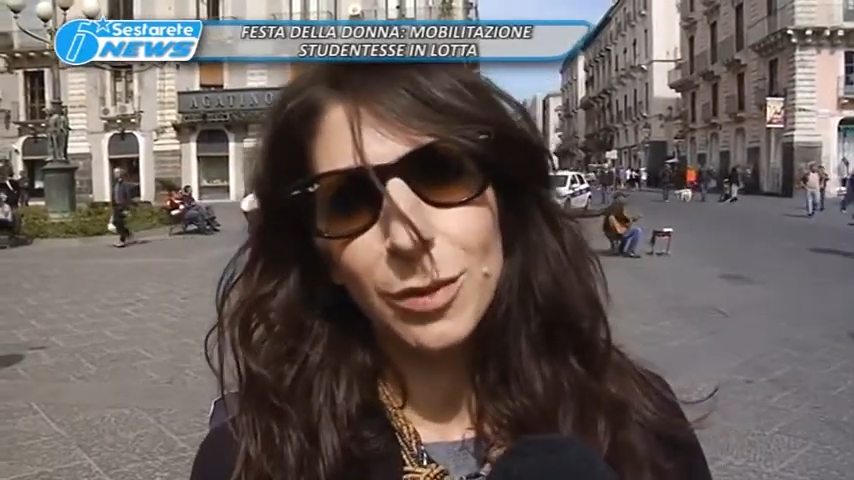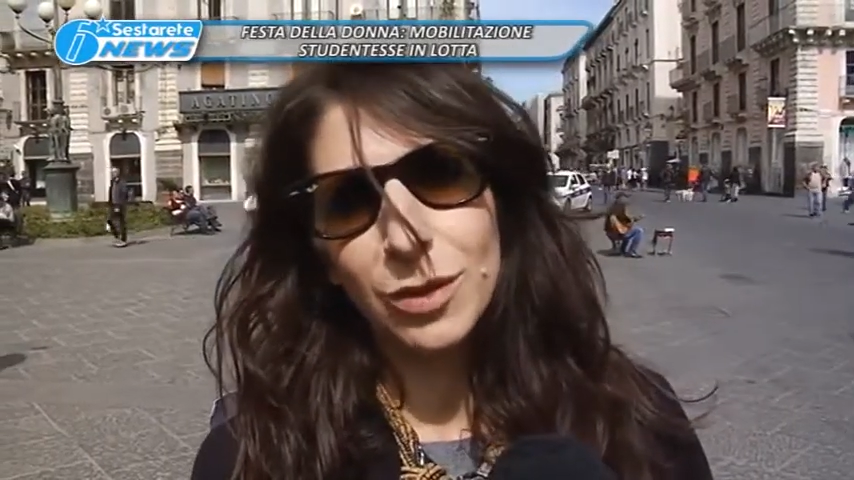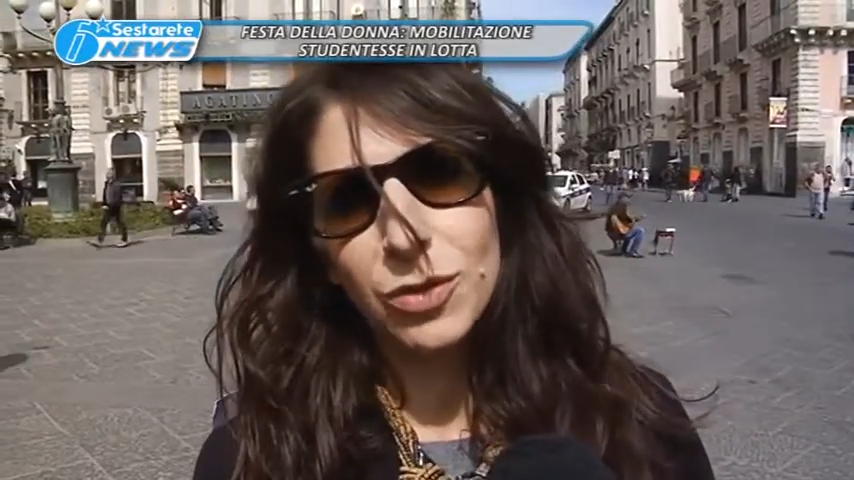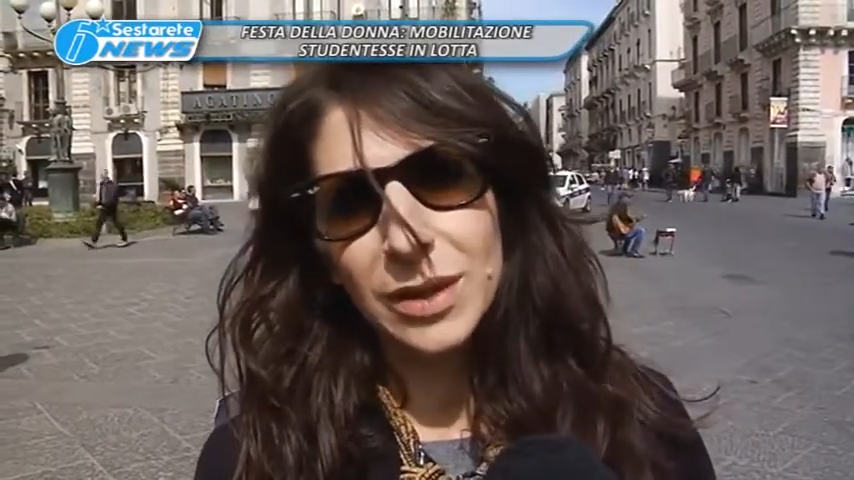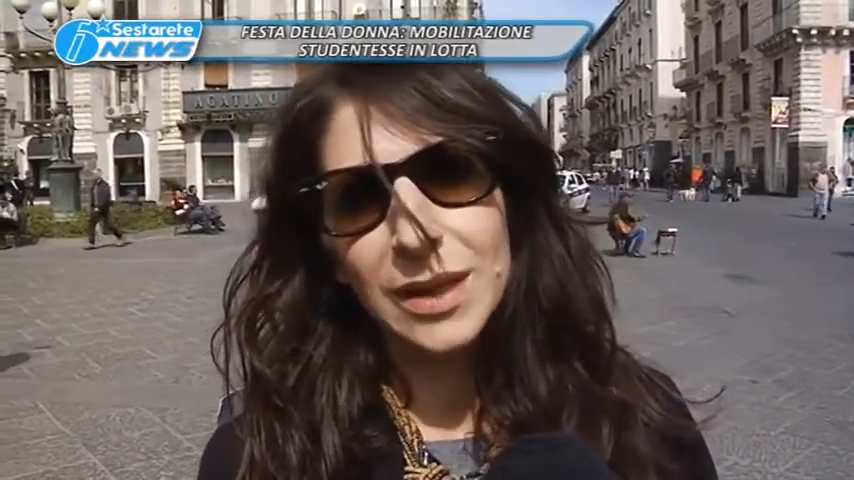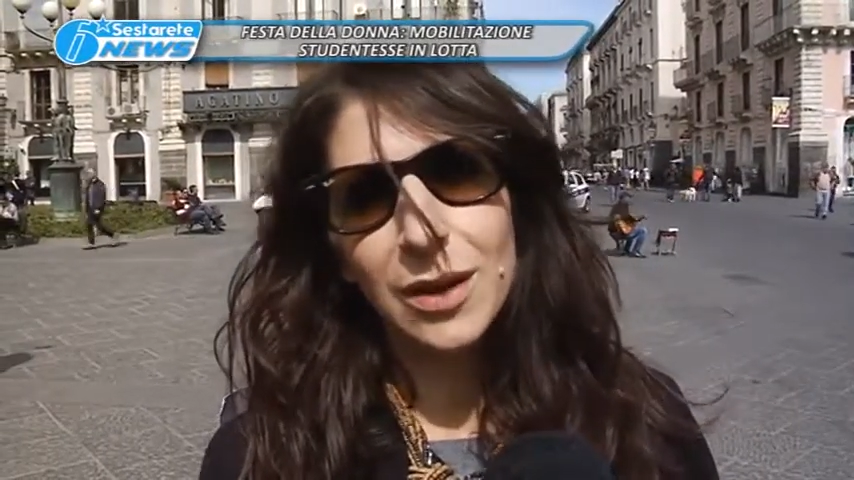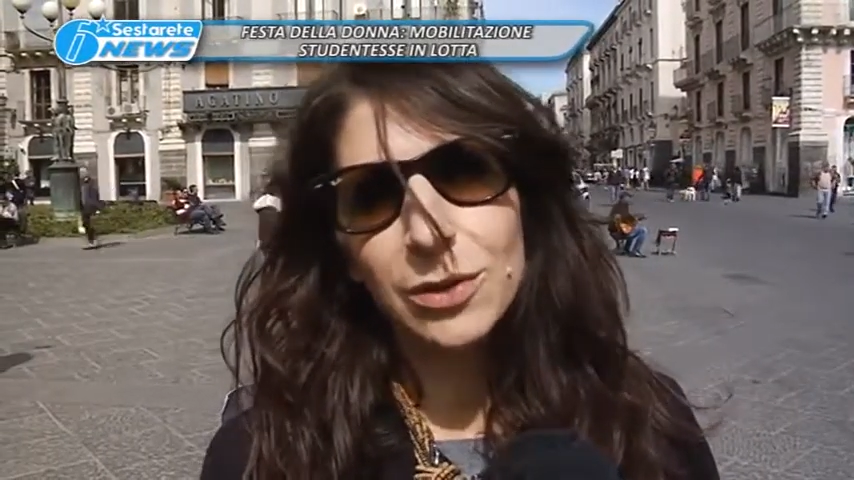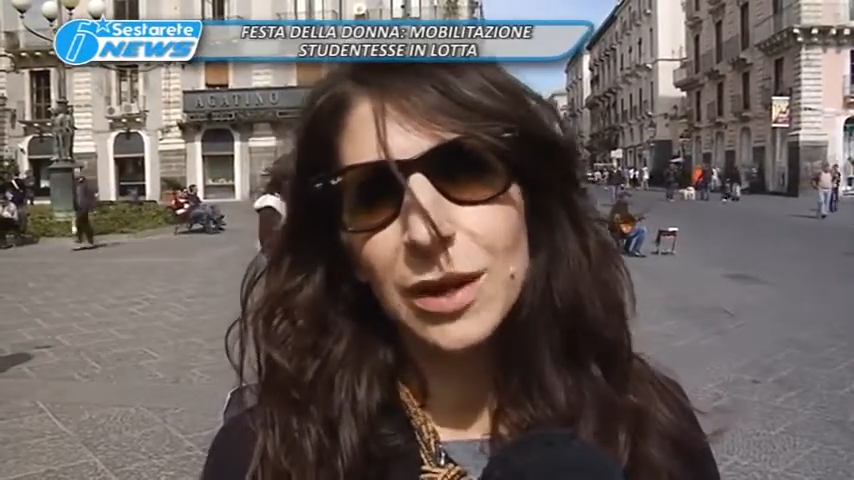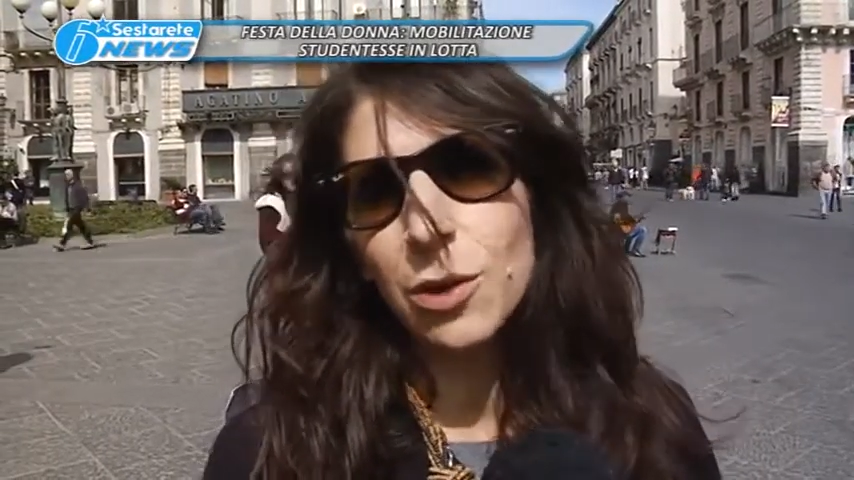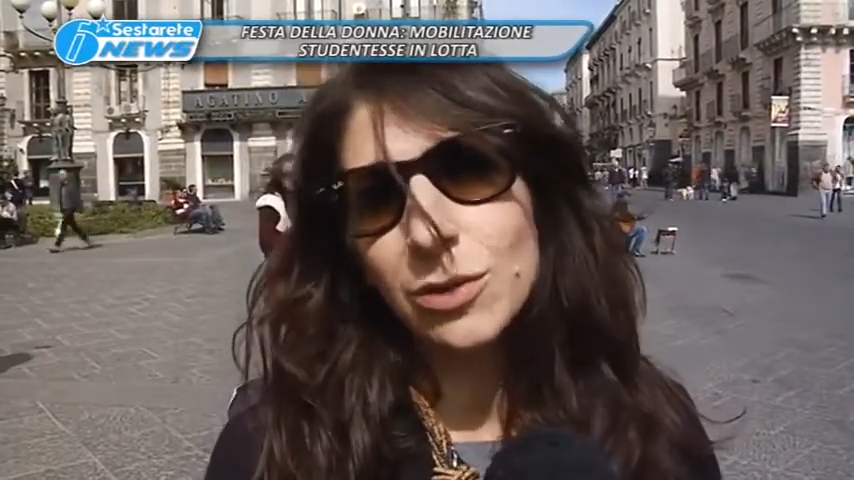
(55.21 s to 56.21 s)
come una giornata di
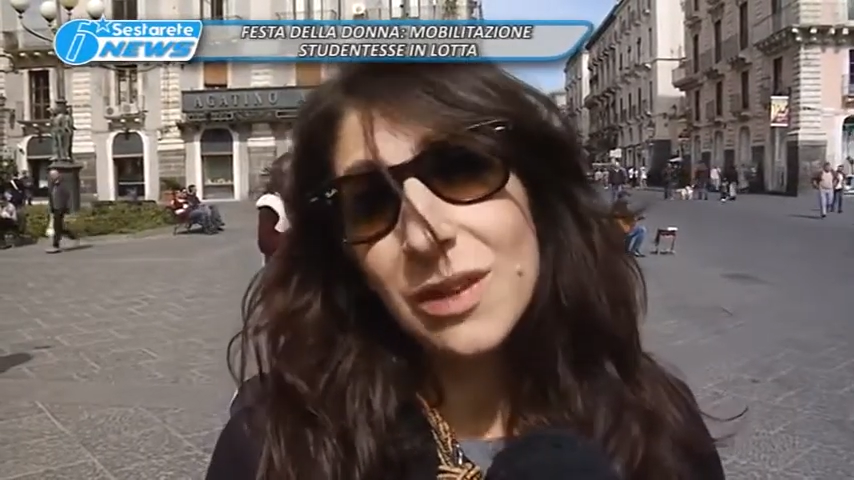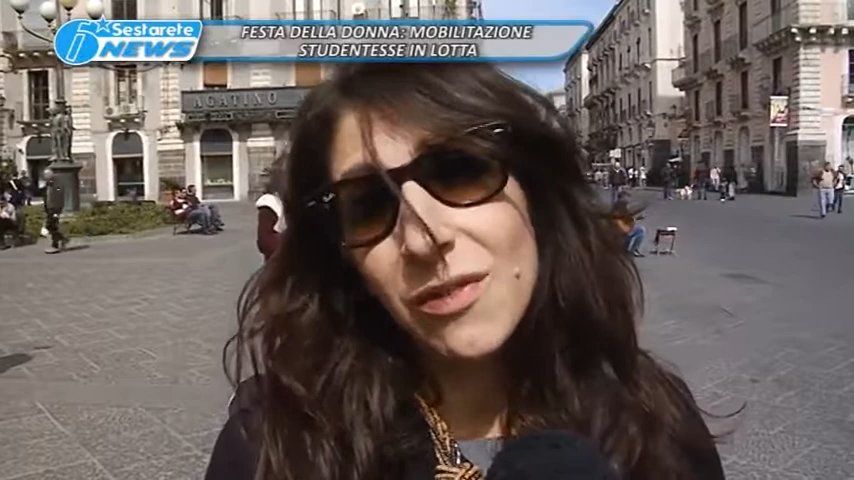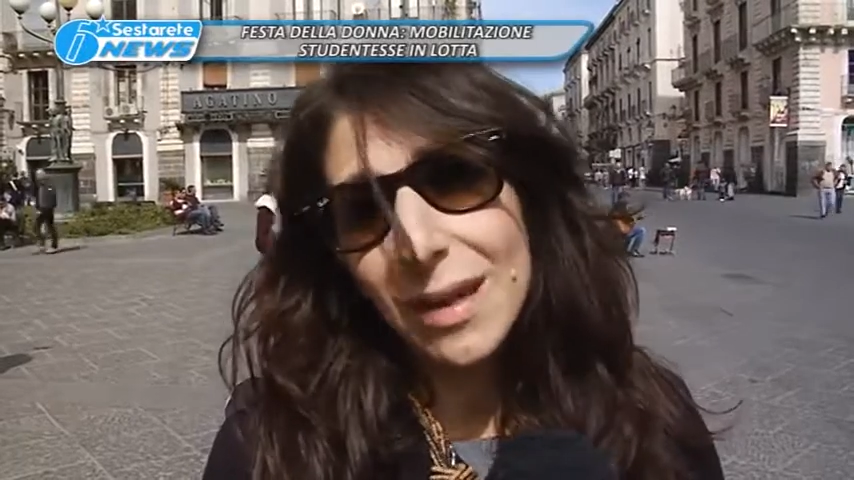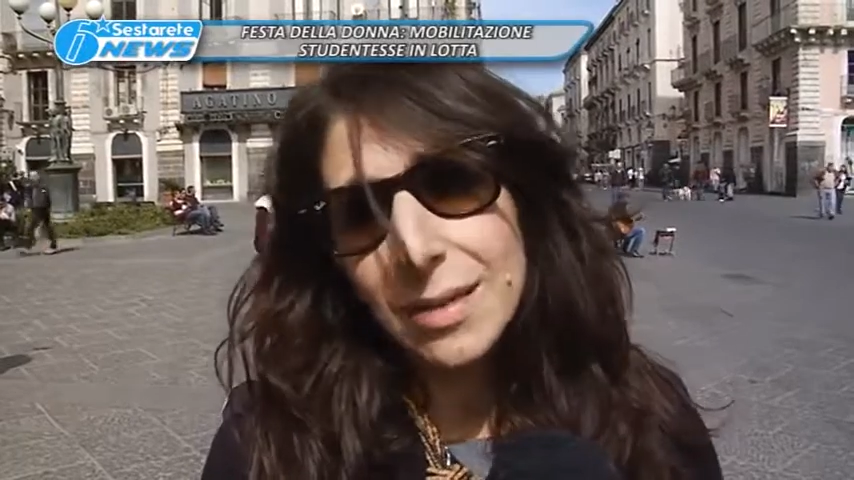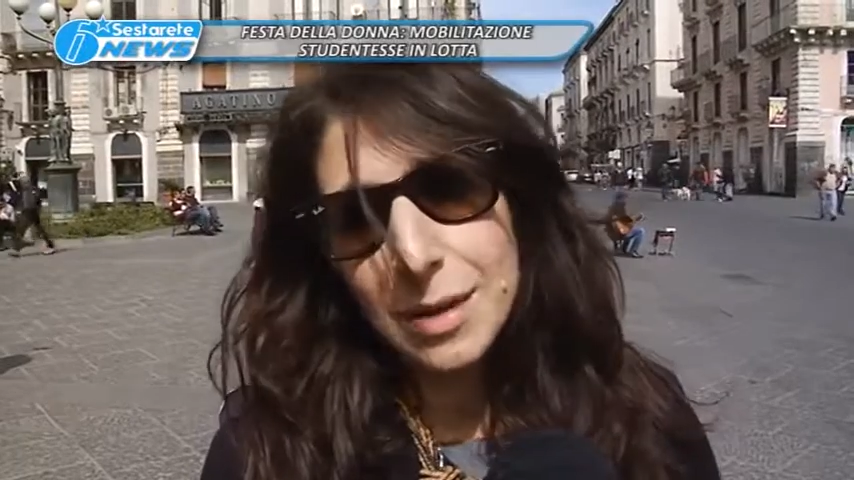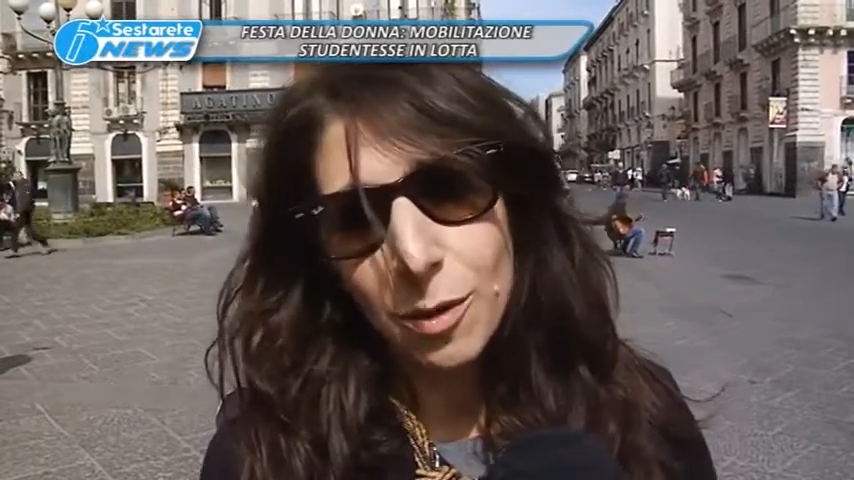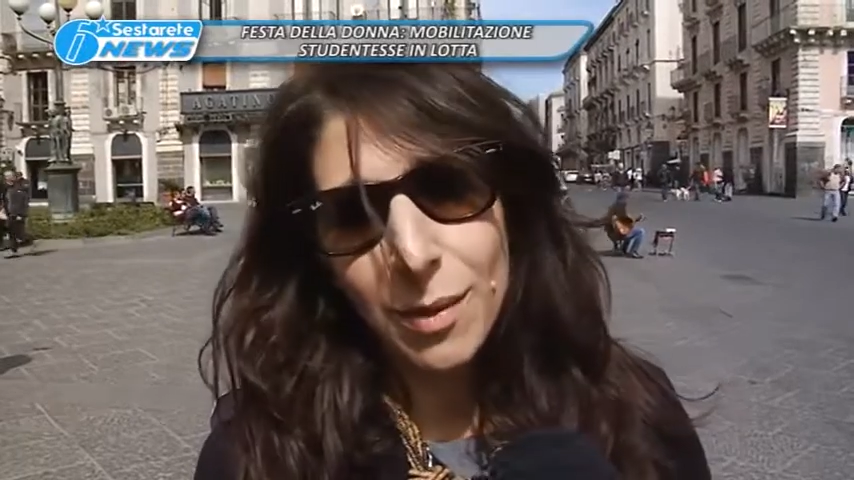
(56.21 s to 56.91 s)
lotta e non di festa